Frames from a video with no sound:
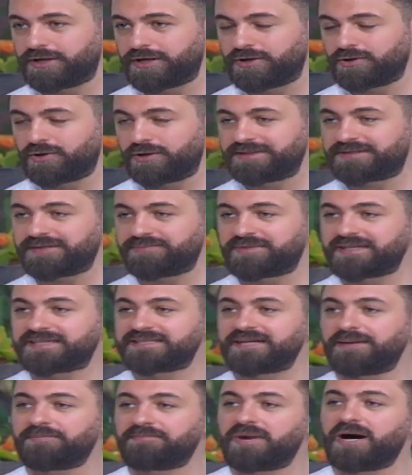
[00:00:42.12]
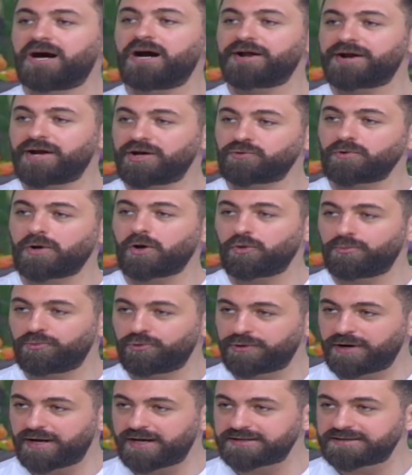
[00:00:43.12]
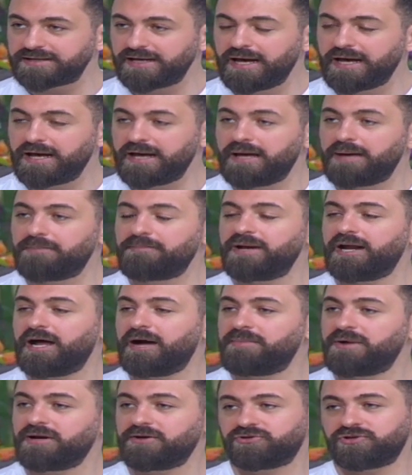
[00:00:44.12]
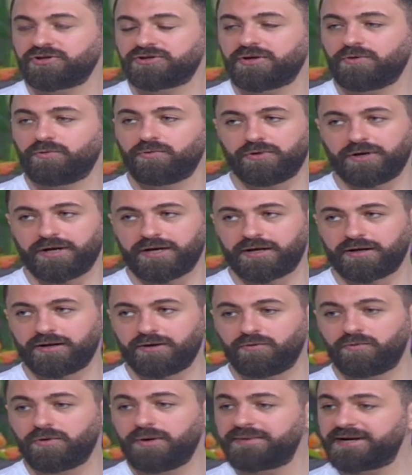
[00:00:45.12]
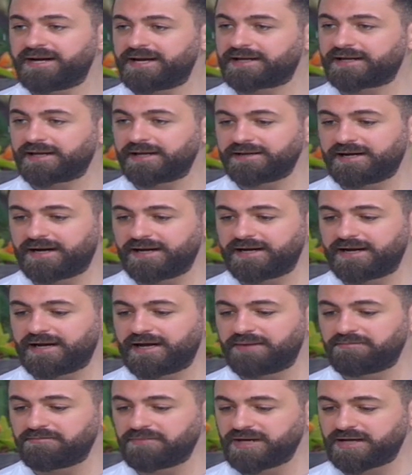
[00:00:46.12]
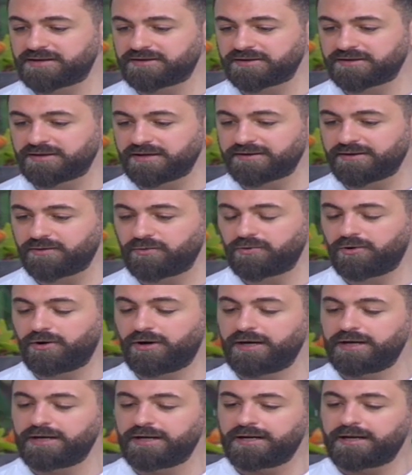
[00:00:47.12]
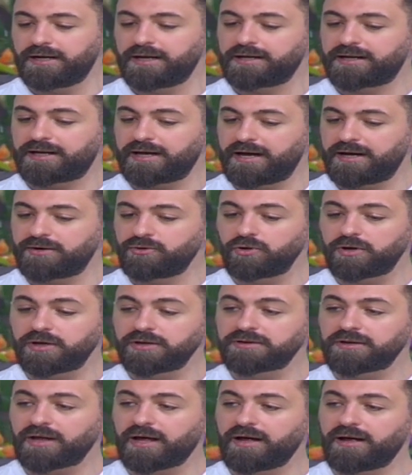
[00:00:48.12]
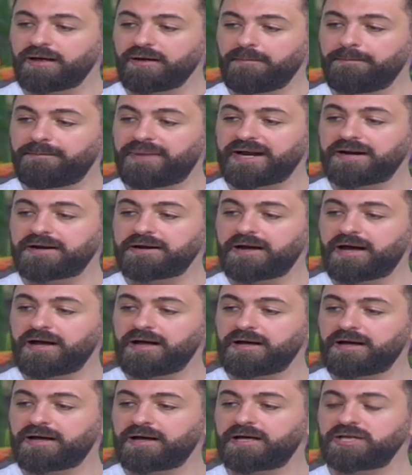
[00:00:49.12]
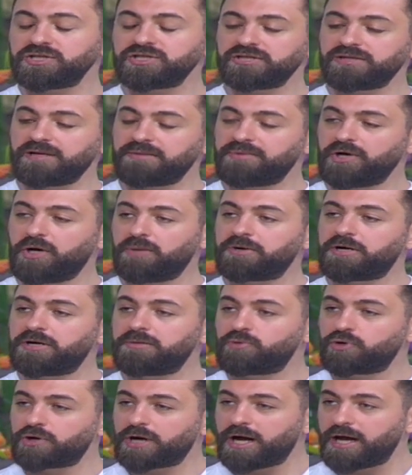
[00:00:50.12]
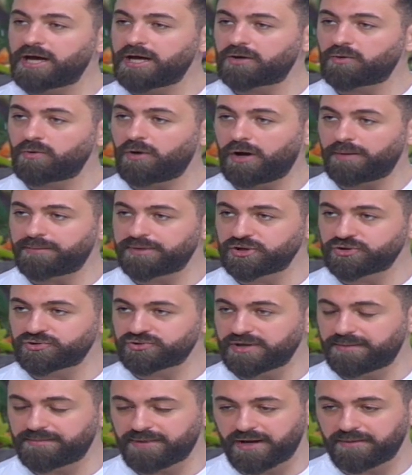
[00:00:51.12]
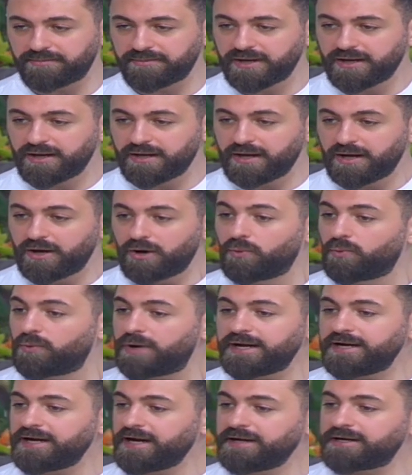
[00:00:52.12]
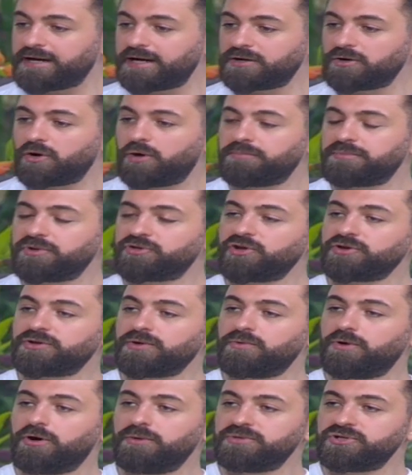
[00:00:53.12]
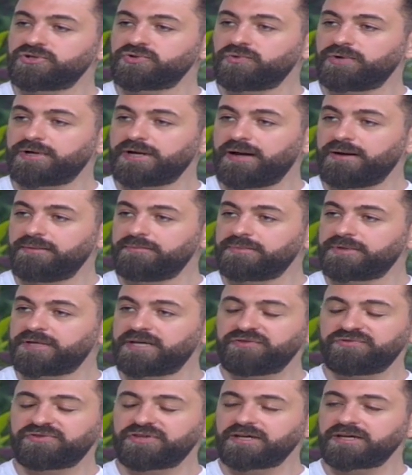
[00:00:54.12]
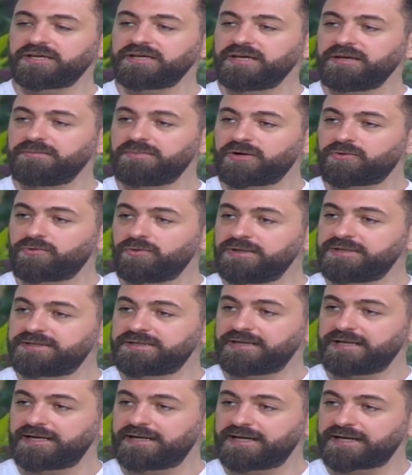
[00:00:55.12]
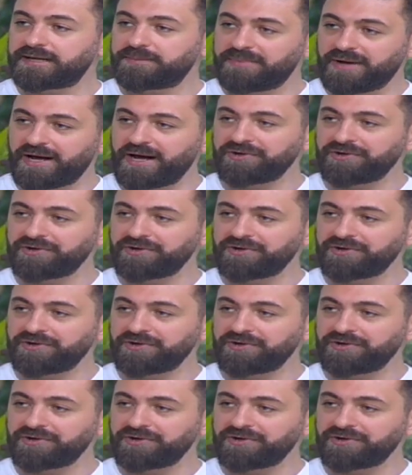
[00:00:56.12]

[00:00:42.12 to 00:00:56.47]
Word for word: انه انت بتكسب مهارات وخبرات بالعمل التطوعي ومنأكد على أهمية التطوع كنقطة بناءة خاصة بعمر المراهق وعمر الشباب وين نحن اليوم بالتطوع بسوريا؟ كيف تقييمك وانت لك باع